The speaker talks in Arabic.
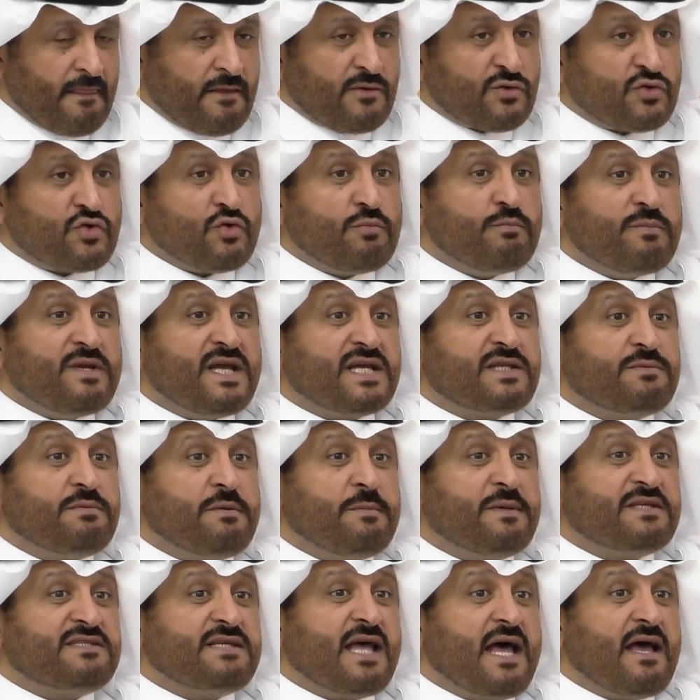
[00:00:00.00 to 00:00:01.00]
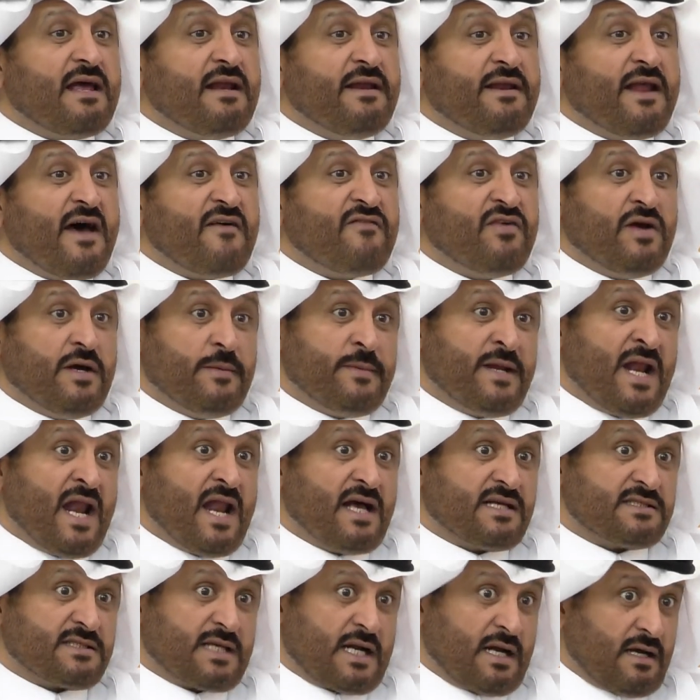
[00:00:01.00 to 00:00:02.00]
سميت بمسائل نافع بن
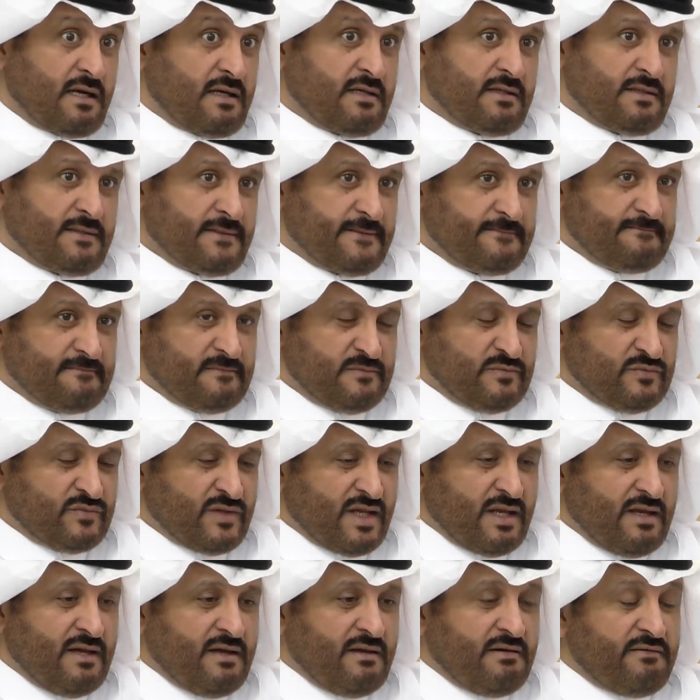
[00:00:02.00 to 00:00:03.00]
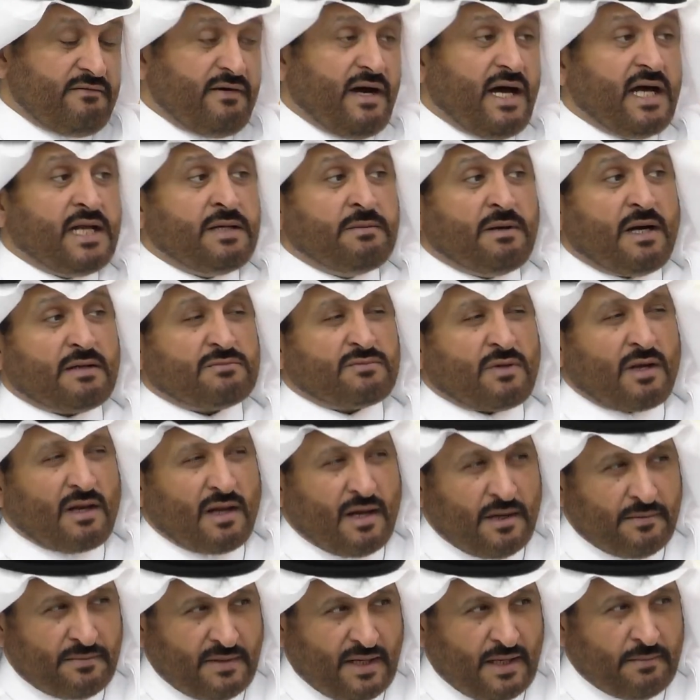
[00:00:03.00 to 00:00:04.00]
الازرق فعلم عبد
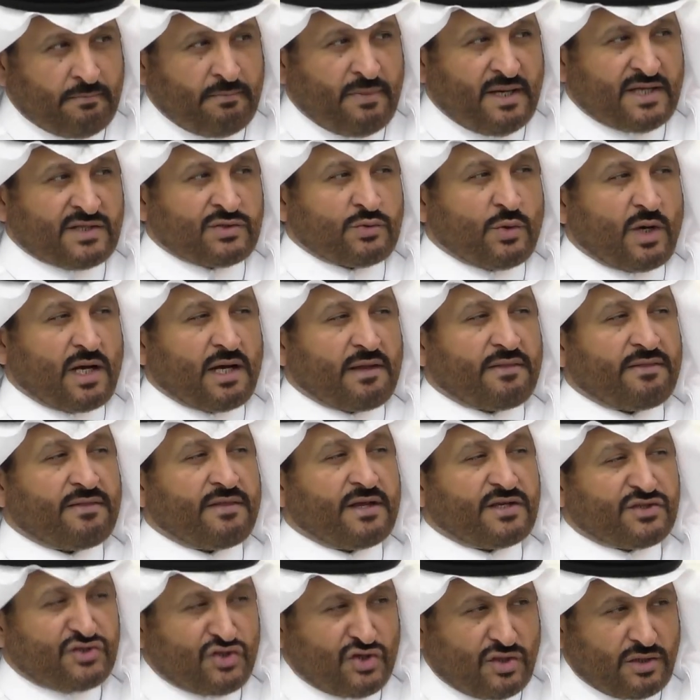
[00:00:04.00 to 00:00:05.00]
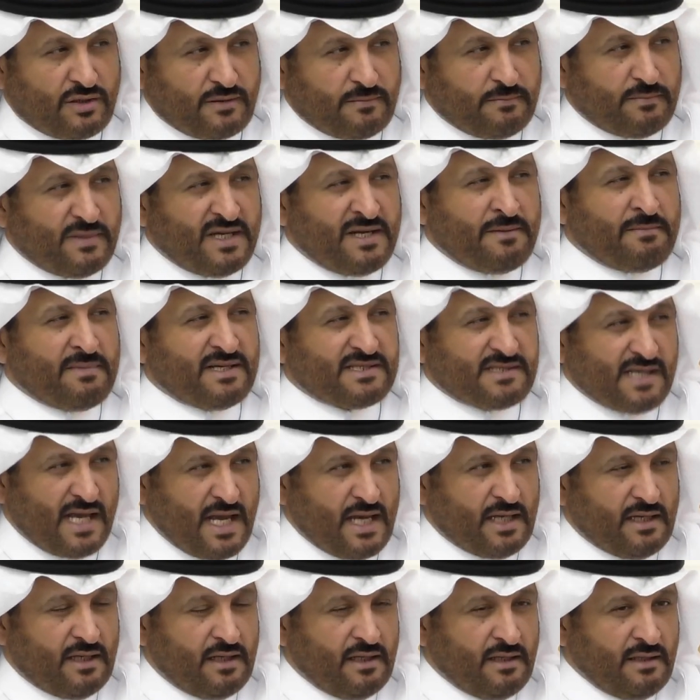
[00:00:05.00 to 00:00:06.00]
الله بن عباس وقد ضجر من
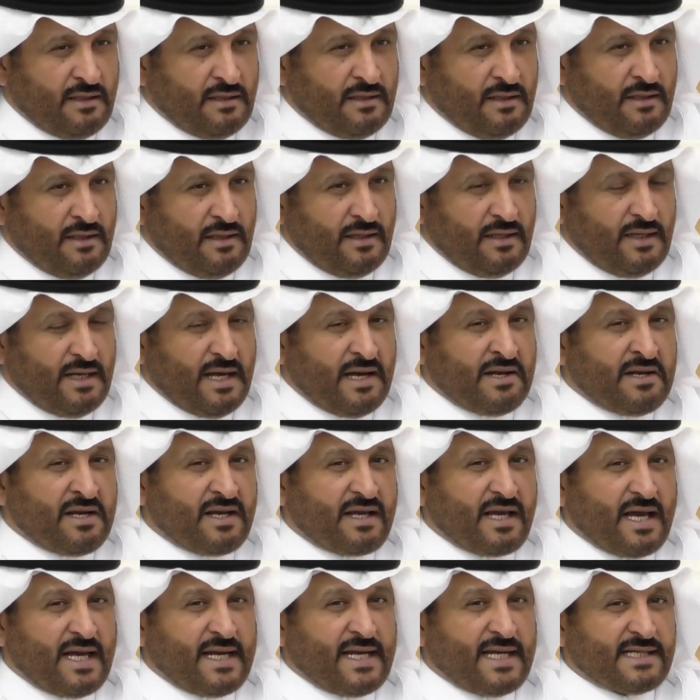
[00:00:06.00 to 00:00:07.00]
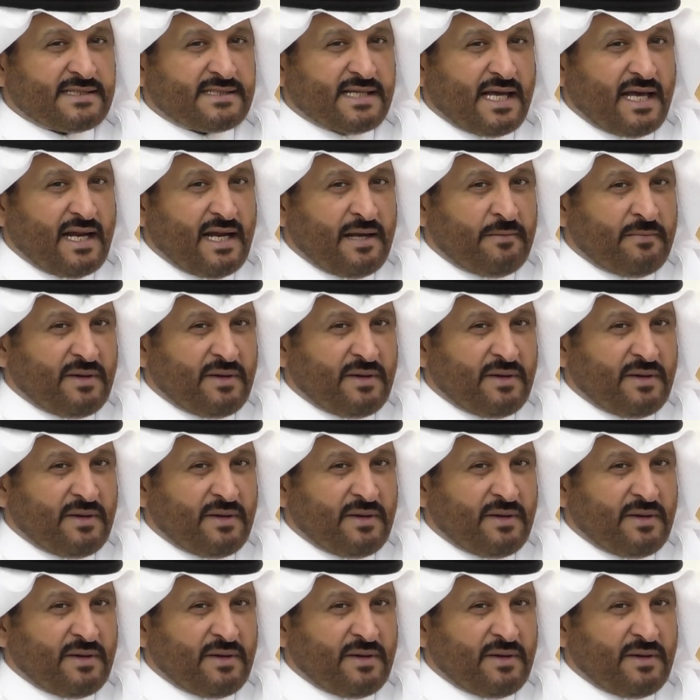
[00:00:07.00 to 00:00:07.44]
مسائله لأن كان يسأل